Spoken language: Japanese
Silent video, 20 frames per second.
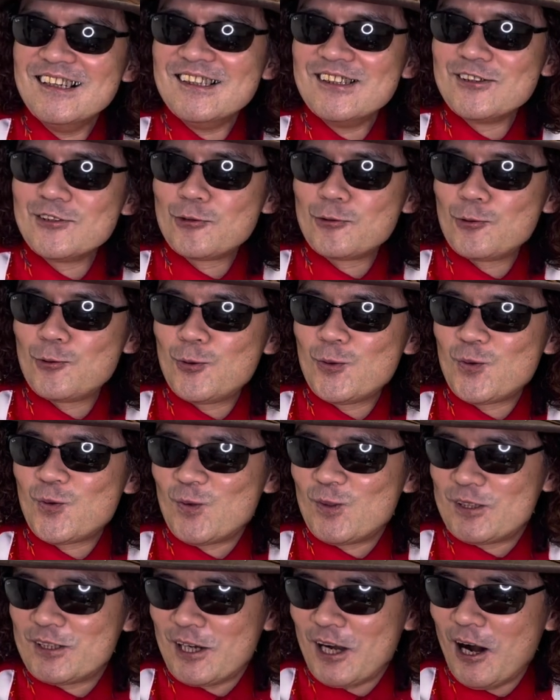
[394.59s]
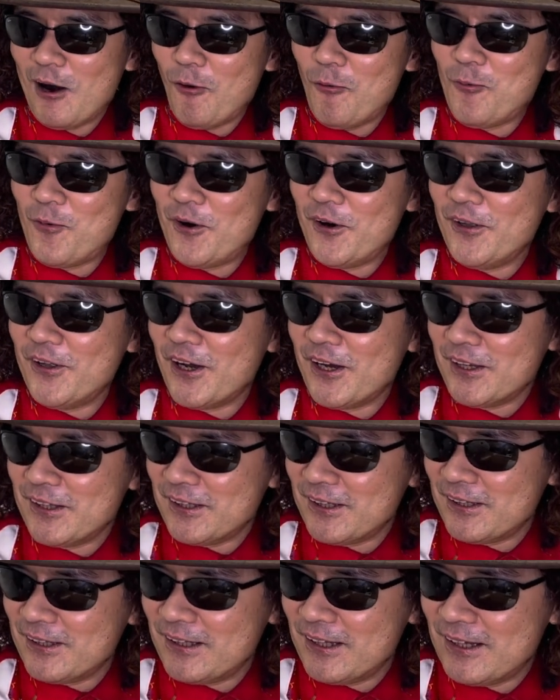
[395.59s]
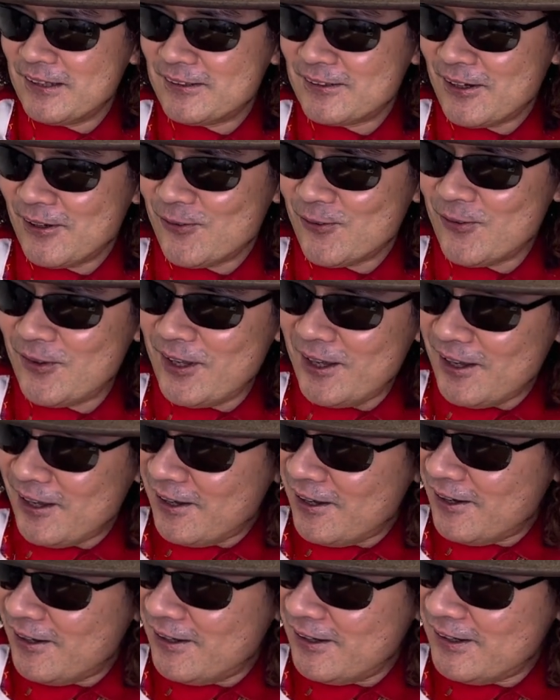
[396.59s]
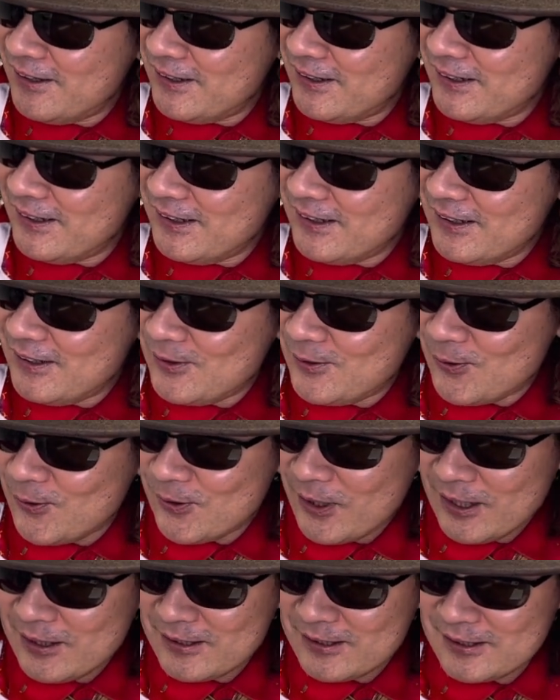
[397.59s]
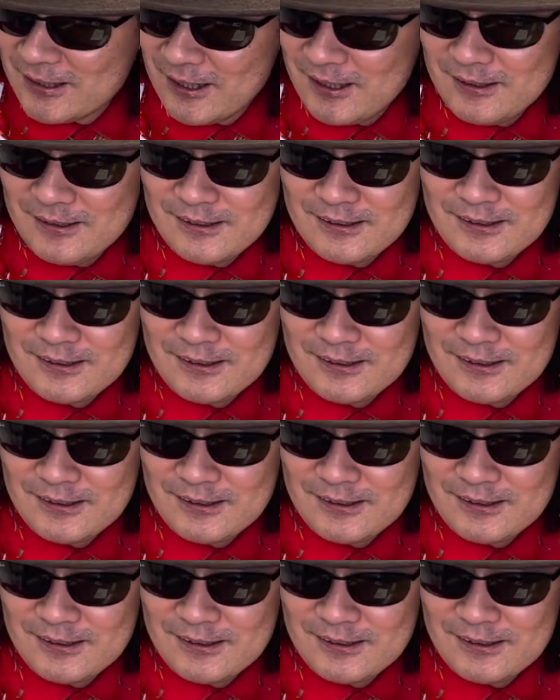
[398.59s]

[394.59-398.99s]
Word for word: そうとしか思えないんですけどね。どうなんですか？